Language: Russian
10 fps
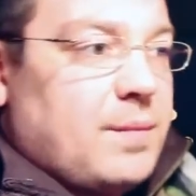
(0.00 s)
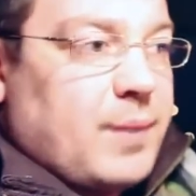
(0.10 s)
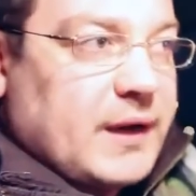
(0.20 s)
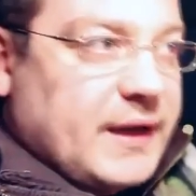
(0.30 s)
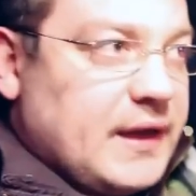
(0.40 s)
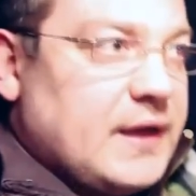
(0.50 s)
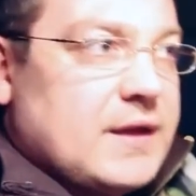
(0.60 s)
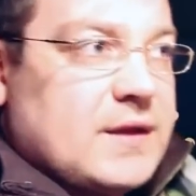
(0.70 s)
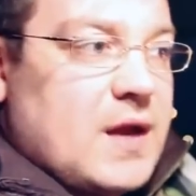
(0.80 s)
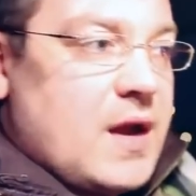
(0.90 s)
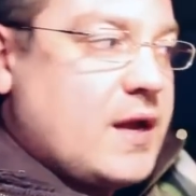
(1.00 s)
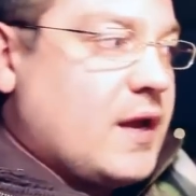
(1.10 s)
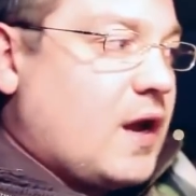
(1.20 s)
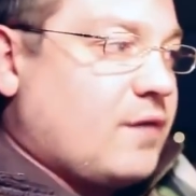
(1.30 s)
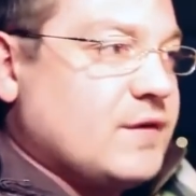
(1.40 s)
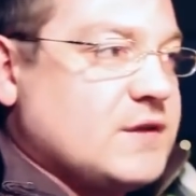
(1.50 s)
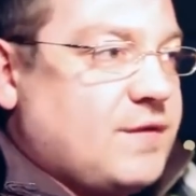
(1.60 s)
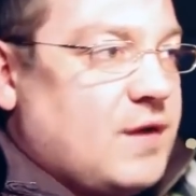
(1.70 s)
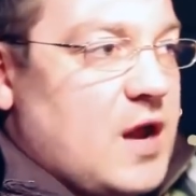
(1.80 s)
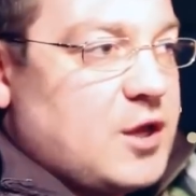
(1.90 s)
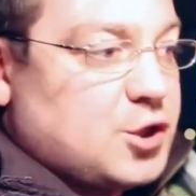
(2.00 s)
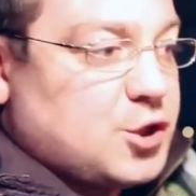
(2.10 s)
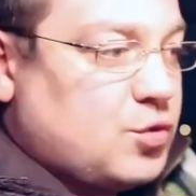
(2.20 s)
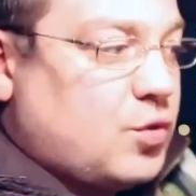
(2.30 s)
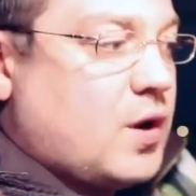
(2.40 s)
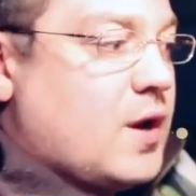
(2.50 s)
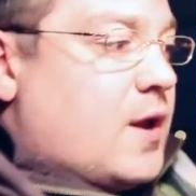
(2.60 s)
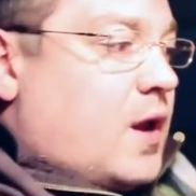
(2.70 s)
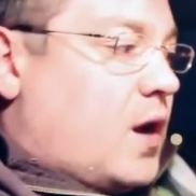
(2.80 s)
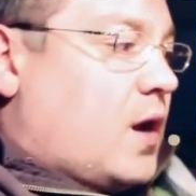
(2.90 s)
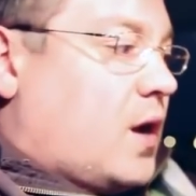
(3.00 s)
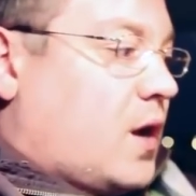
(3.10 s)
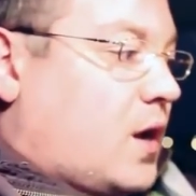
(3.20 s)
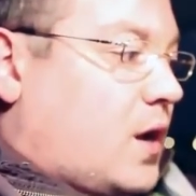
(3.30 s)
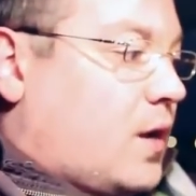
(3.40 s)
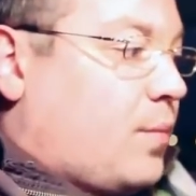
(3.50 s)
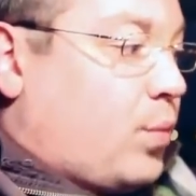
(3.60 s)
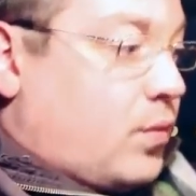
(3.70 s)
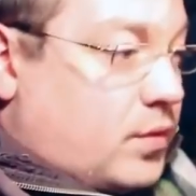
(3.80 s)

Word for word: Lamborghini, да, и как вы заверяете, что э,